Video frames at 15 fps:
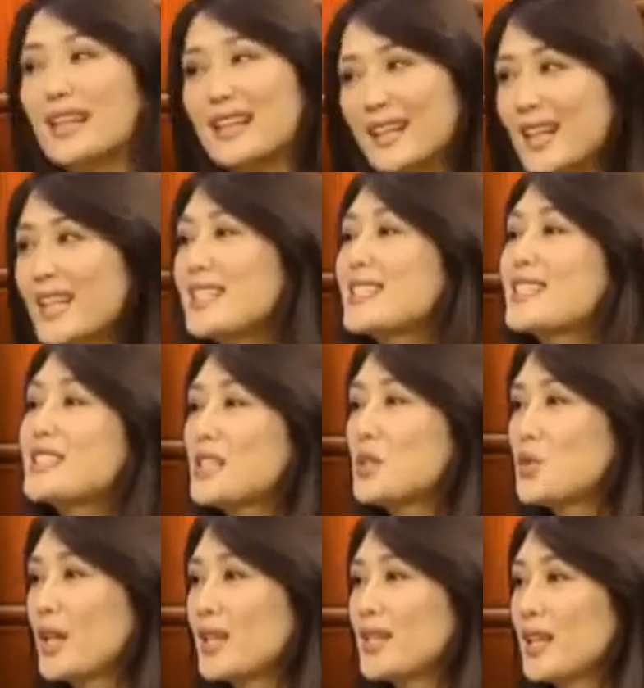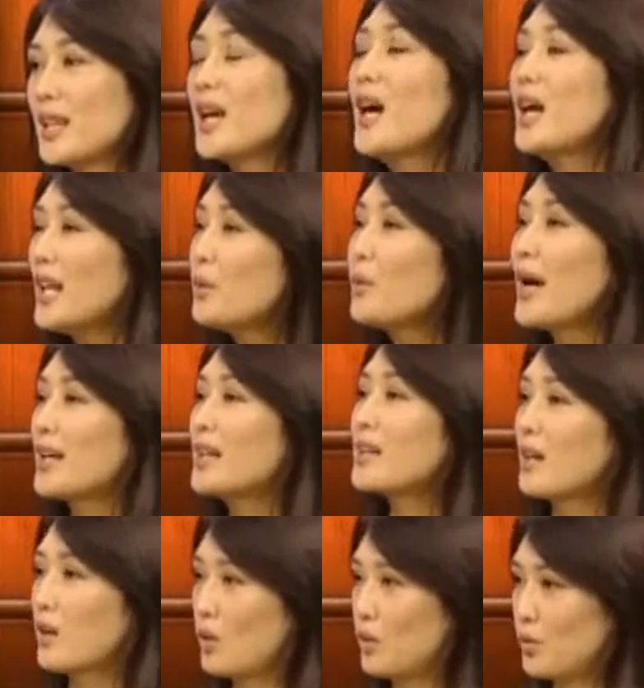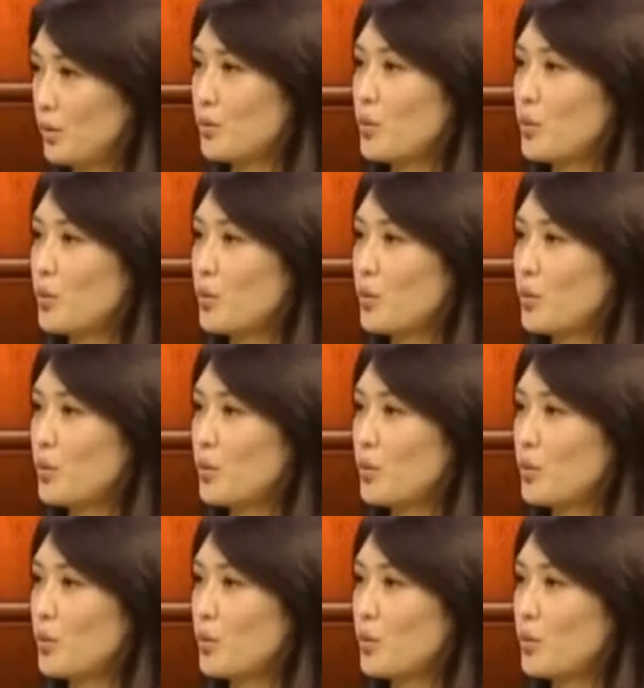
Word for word: 你可以自己决定，另外一个